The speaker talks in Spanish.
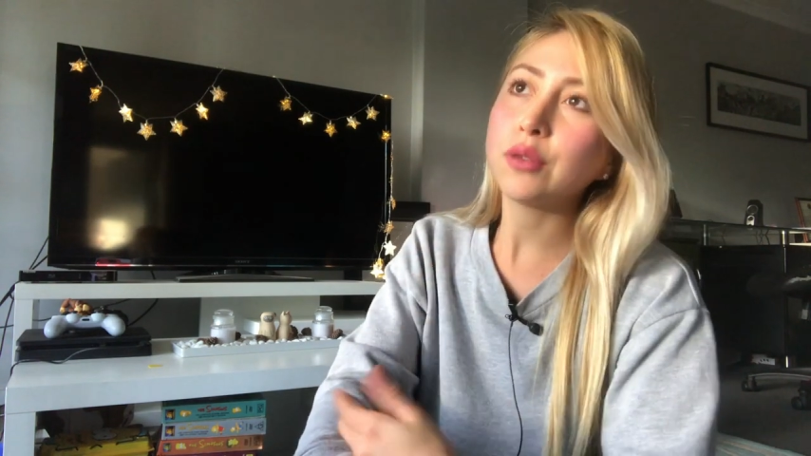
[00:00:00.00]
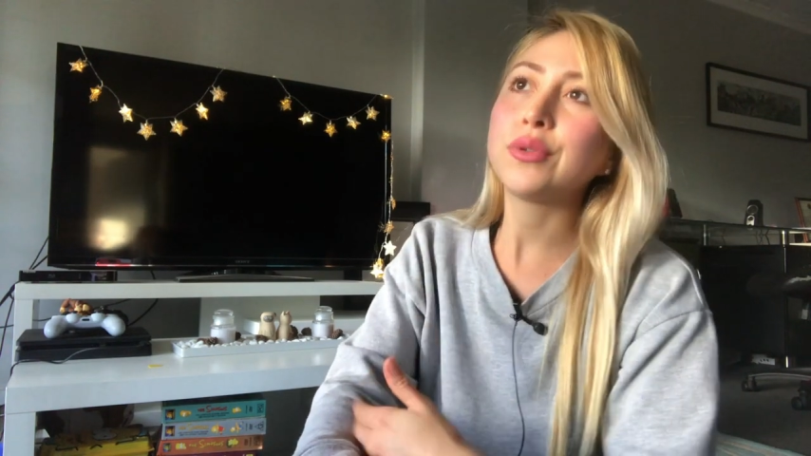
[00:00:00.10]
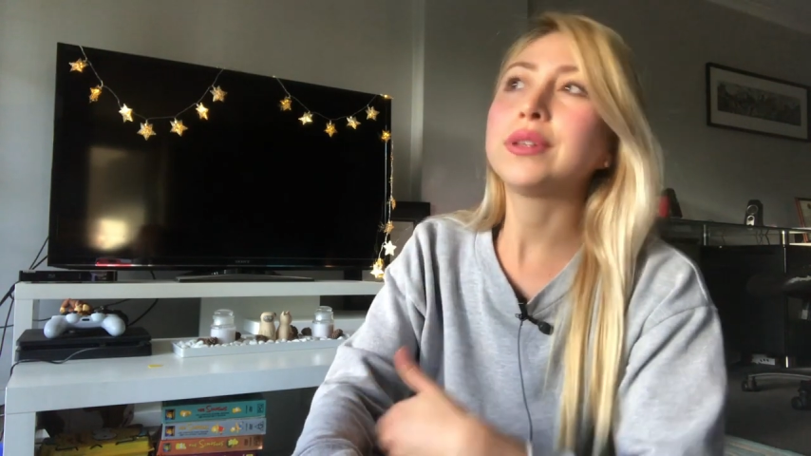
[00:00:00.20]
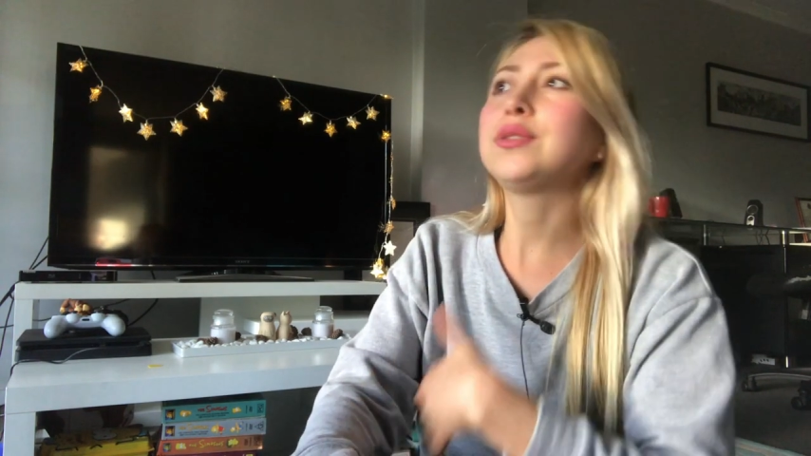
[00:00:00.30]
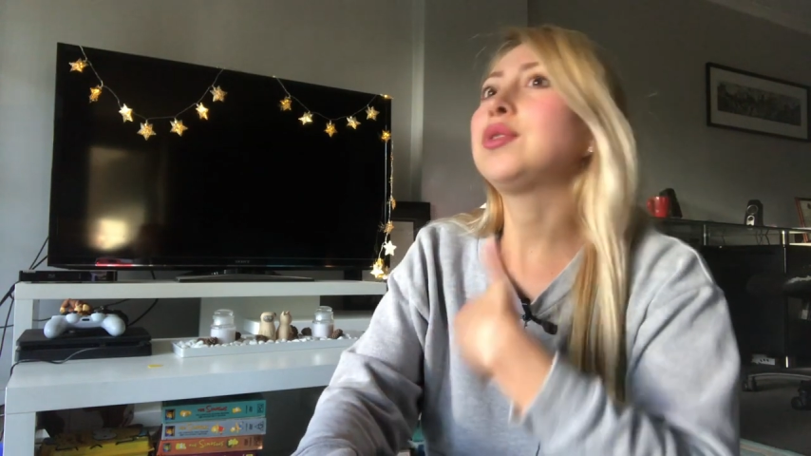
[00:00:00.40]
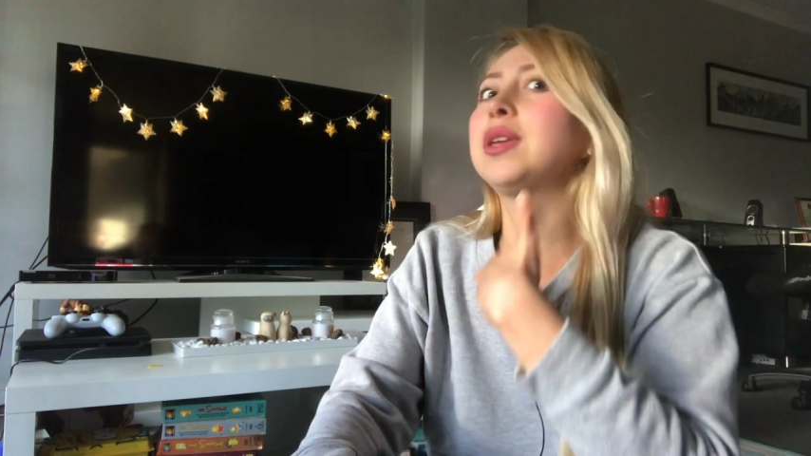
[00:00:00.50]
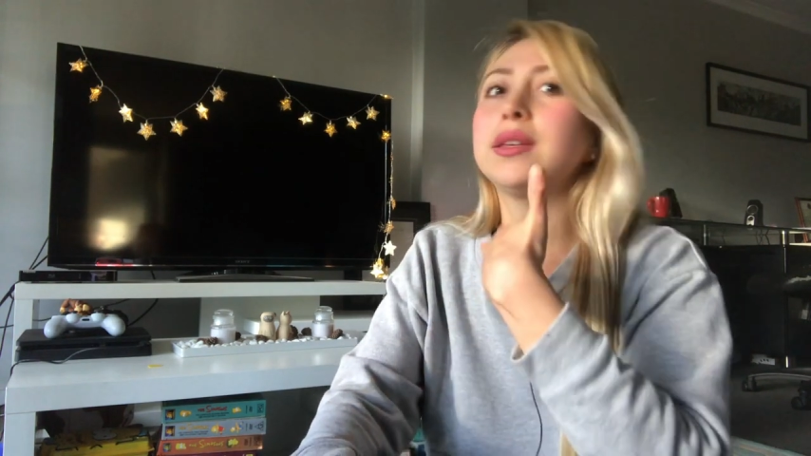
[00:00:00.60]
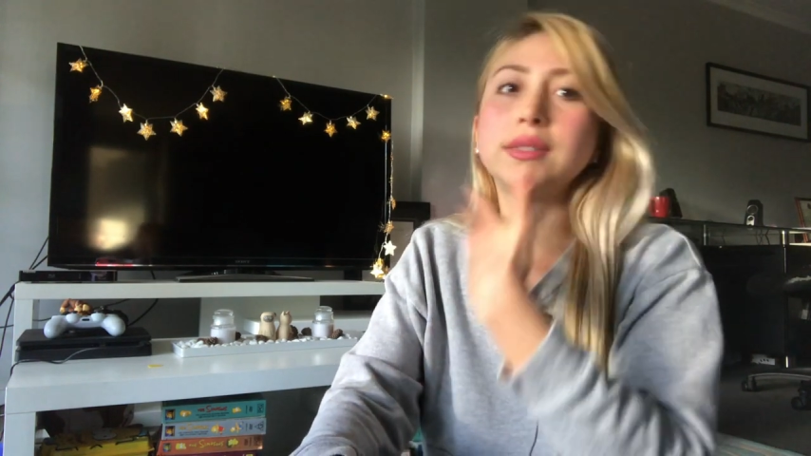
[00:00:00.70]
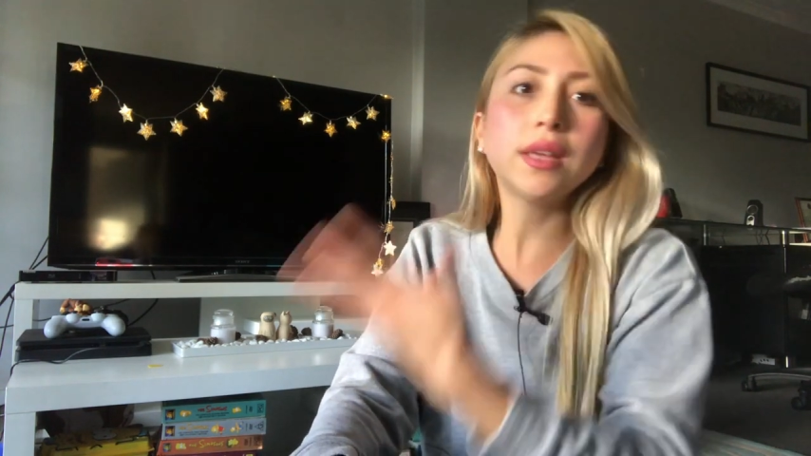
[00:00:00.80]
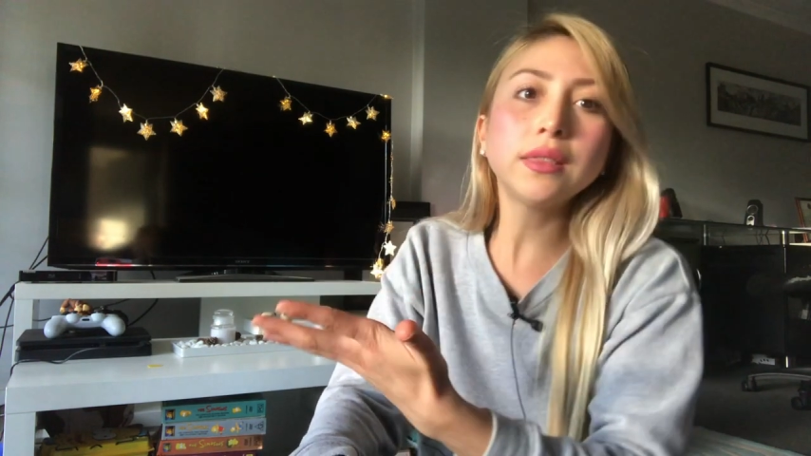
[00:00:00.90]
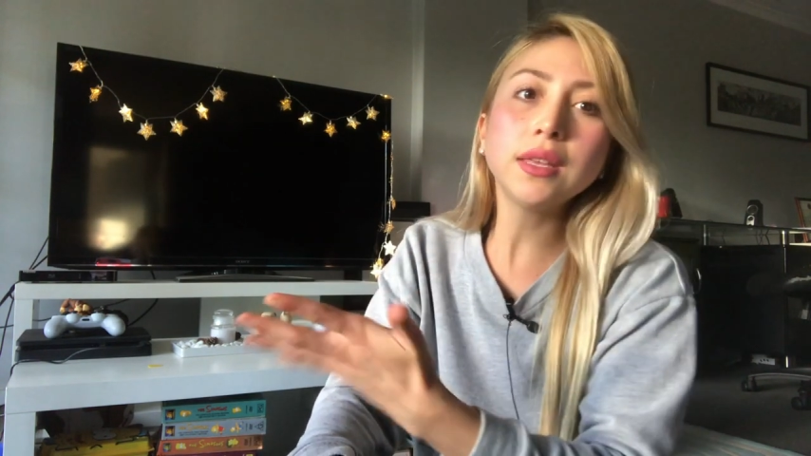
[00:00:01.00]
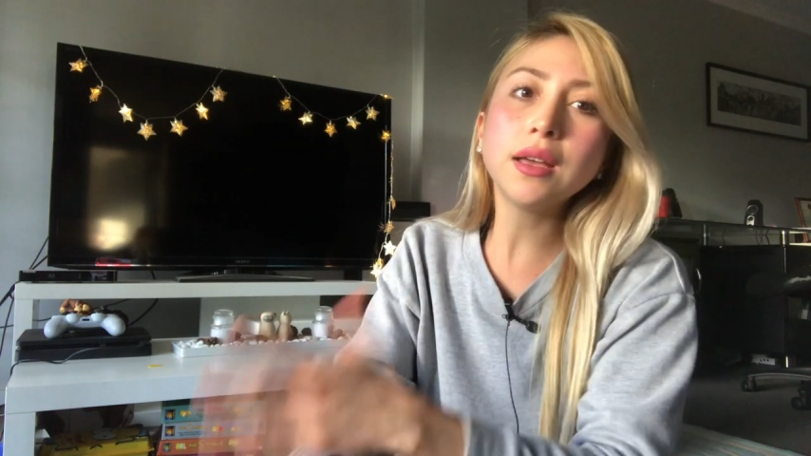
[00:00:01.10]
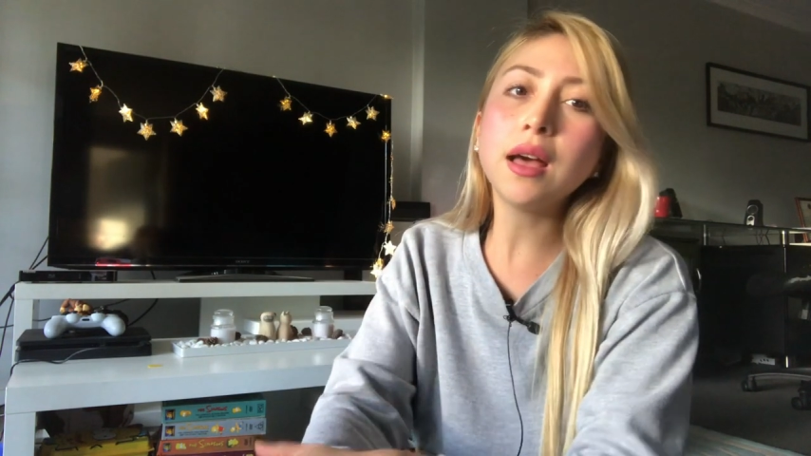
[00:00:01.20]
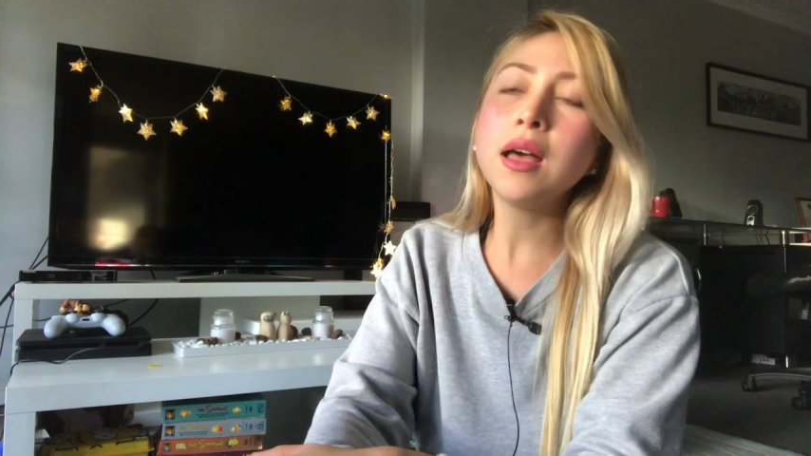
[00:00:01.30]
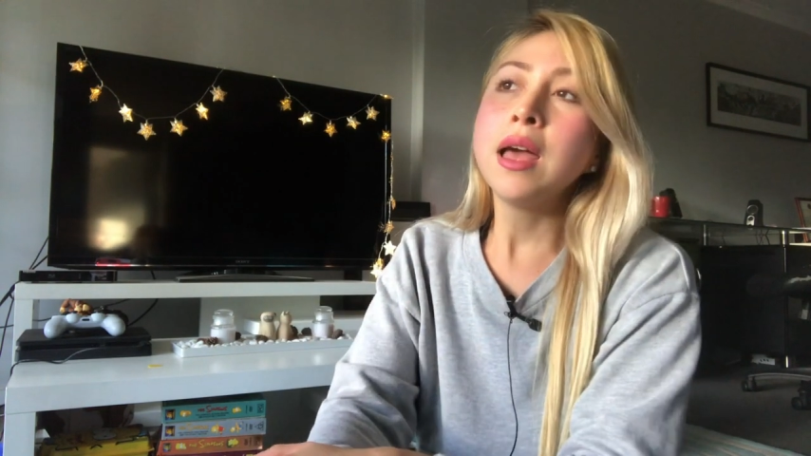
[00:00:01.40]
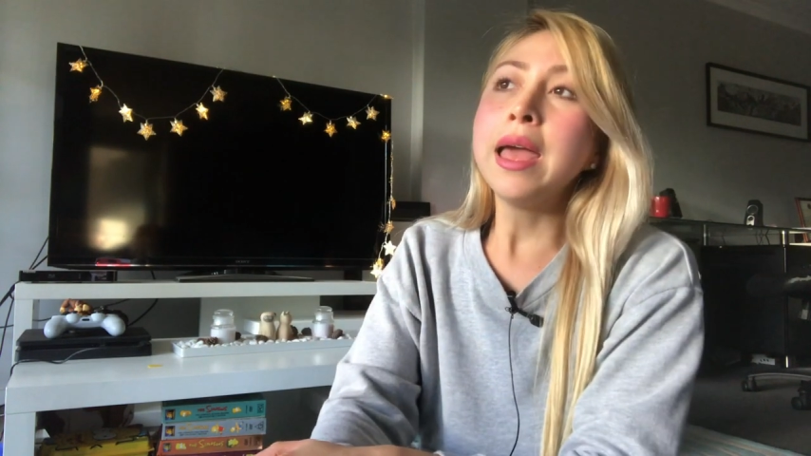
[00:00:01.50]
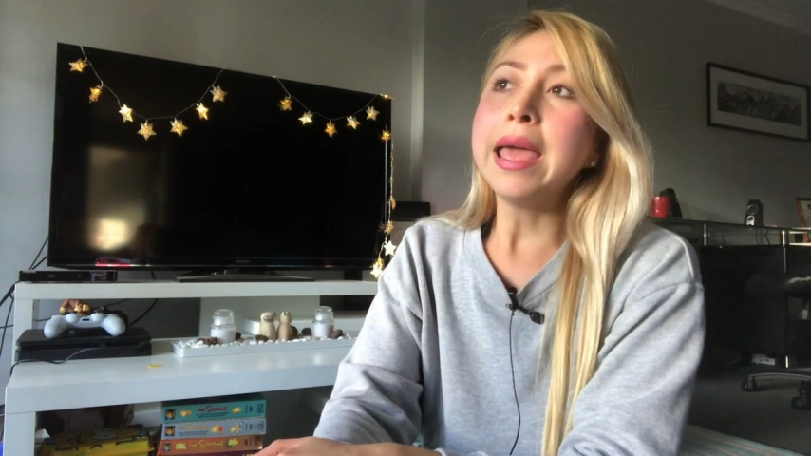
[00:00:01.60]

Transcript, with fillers: alguna cirugía estética,